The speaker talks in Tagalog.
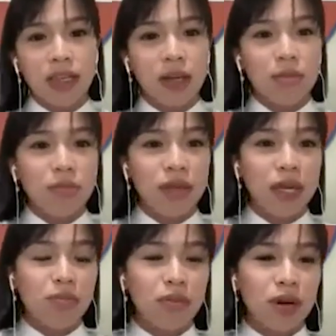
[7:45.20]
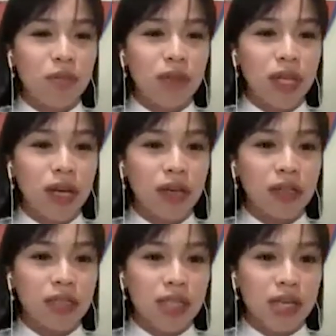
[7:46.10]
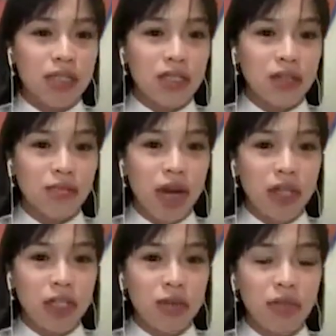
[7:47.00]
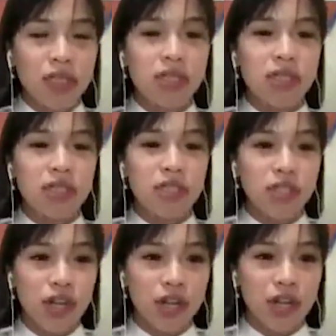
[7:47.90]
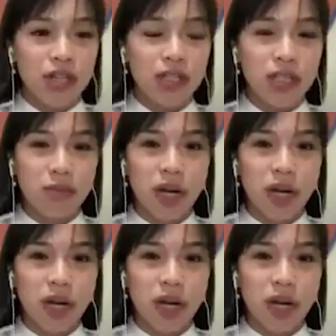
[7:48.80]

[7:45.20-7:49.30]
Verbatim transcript: Nagbibigay po kami ng disaster management skills training sa